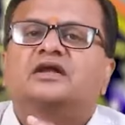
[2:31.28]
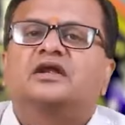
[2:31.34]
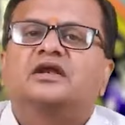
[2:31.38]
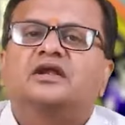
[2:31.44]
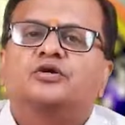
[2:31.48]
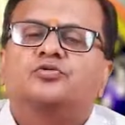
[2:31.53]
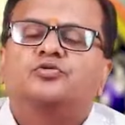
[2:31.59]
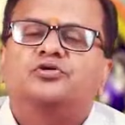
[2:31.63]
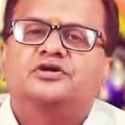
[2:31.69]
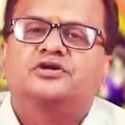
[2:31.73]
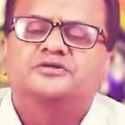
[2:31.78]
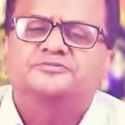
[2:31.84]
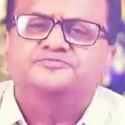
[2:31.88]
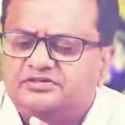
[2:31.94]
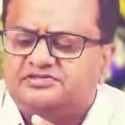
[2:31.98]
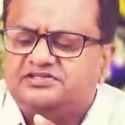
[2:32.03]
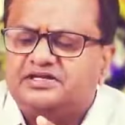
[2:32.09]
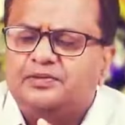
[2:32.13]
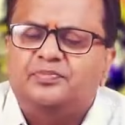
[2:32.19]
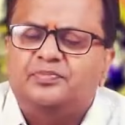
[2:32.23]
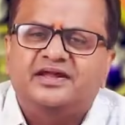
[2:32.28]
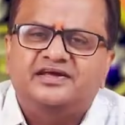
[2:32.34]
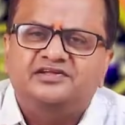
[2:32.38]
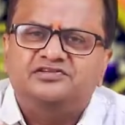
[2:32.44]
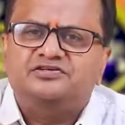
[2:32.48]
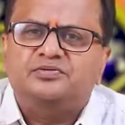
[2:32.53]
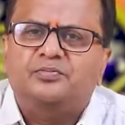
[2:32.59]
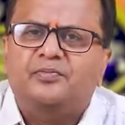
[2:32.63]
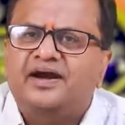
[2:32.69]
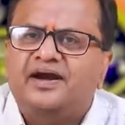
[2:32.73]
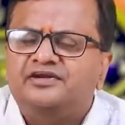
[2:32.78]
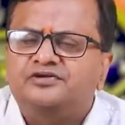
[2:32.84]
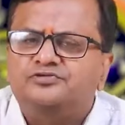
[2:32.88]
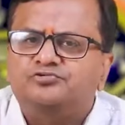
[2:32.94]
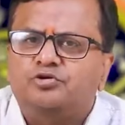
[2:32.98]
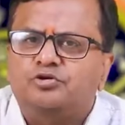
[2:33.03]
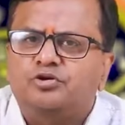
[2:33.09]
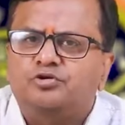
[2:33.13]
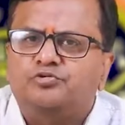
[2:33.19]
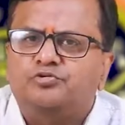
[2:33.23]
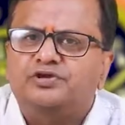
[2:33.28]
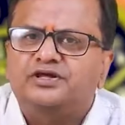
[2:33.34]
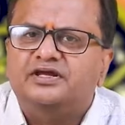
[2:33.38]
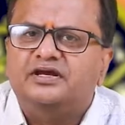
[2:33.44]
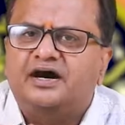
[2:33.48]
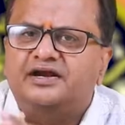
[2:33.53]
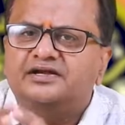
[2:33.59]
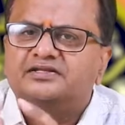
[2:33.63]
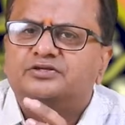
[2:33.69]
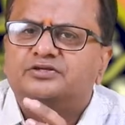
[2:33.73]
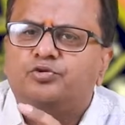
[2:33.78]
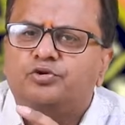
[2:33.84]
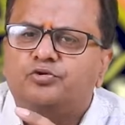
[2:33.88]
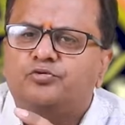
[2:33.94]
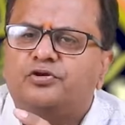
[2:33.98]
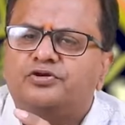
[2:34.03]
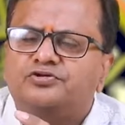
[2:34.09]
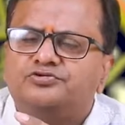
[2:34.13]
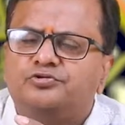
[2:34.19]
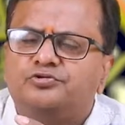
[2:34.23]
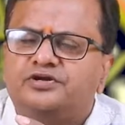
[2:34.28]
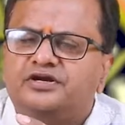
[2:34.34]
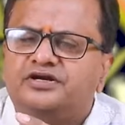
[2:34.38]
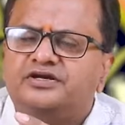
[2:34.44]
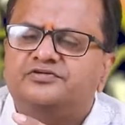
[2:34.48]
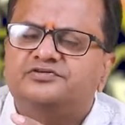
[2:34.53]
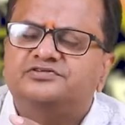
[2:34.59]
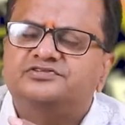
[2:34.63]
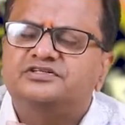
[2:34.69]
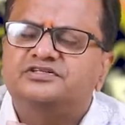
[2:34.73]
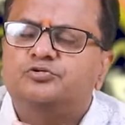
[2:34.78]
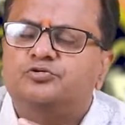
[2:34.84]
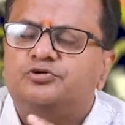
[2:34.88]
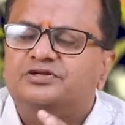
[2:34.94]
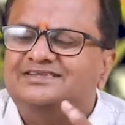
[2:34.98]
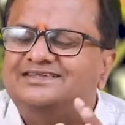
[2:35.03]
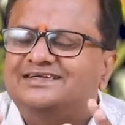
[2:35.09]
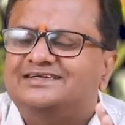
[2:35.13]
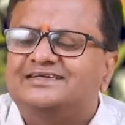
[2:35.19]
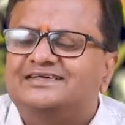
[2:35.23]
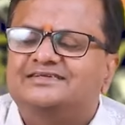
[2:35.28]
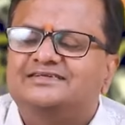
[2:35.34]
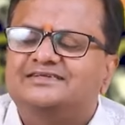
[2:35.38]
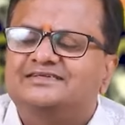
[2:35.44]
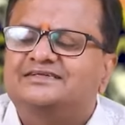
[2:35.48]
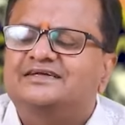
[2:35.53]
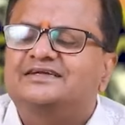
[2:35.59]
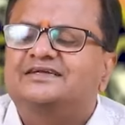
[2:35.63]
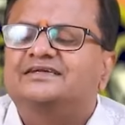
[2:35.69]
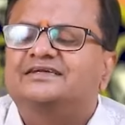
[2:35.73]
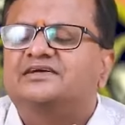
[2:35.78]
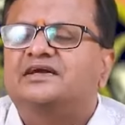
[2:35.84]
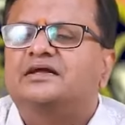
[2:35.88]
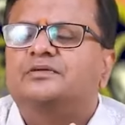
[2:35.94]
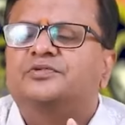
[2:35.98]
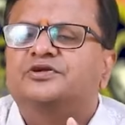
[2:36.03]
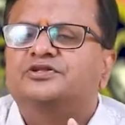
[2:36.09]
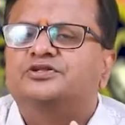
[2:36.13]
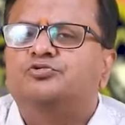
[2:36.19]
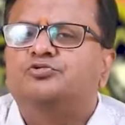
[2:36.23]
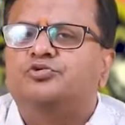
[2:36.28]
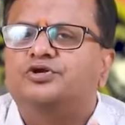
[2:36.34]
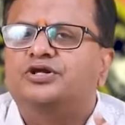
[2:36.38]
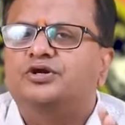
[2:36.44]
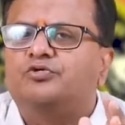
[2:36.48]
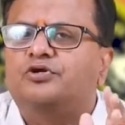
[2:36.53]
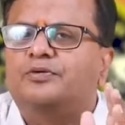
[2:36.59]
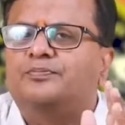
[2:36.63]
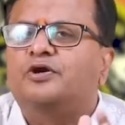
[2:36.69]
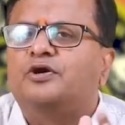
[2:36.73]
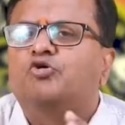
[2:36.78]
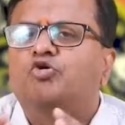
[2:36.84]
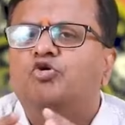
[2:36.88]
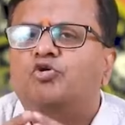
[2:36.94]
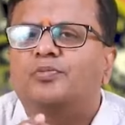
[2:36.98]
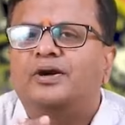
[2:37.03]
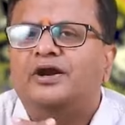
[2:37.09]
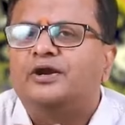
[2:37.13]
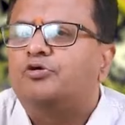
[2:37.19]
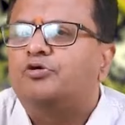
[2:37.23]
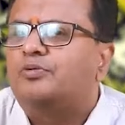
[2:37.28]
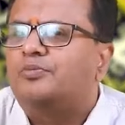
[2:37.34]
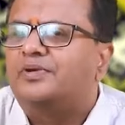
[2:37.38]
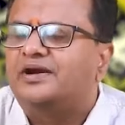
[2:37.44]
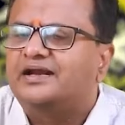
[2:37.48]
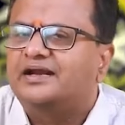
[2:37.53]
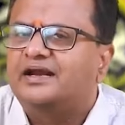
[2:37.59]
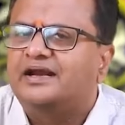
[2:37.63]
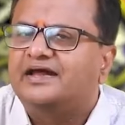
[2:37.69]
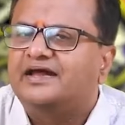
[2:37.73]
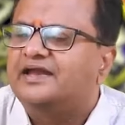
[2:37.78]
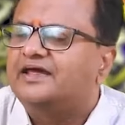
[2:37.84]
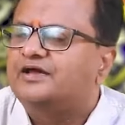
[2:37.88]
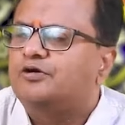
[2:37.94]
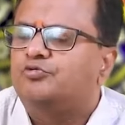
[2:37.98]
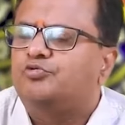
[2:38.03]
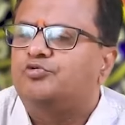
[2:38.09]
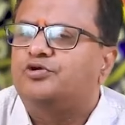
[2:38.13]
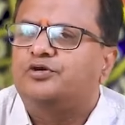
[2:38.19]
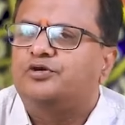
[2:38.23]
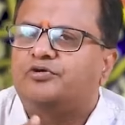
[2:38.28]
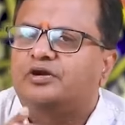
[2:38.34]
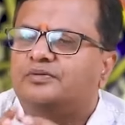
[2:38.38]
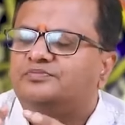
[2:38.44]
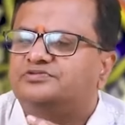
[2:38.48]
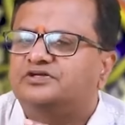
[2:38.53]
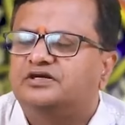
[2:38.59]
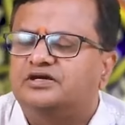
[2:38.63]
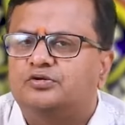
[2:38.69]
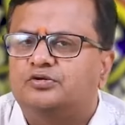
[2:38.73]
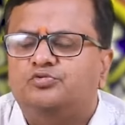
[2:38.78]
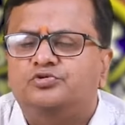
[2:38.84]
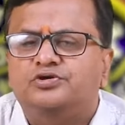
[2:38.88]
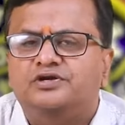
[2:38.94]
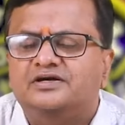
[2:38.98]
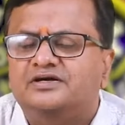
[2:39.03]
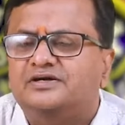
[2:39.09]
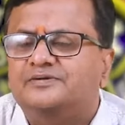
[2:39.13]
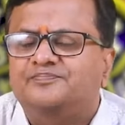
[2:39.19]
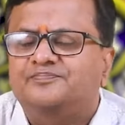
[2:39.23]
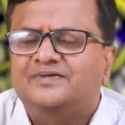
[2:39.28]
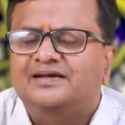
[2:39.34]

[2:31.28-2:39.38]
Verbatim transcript: நல்ல ஒரு ஸ்டெபிளைஸ்டு மைண்ட் சொல்லக்கூடிய அடுத்த ஒரு வருஷம் ரெண்டு வருஷத்துக்கு ஒரு திட்டத்தை தீட்டி செயல்படுத்தக்கூடிய ஒரு பக்குவமான ஒரு மனநிலை கிடைக்கக்கூடிய ஒரு அம்சங்கள் உண்டு